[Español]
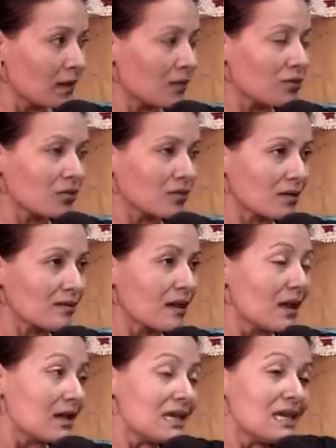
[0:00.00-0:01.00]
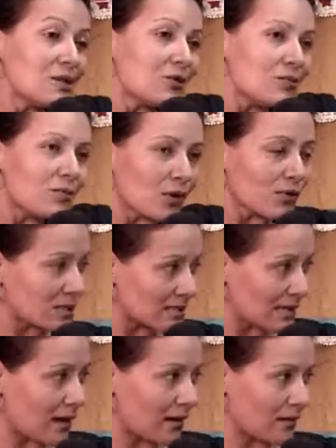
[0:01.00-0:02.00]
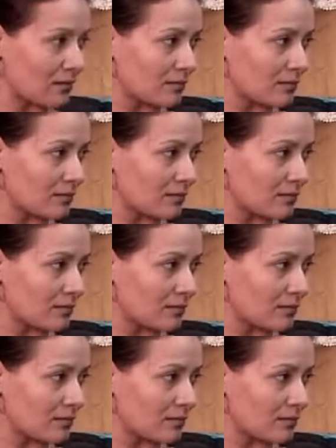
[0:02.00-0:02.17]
Entonces, y no improvisar.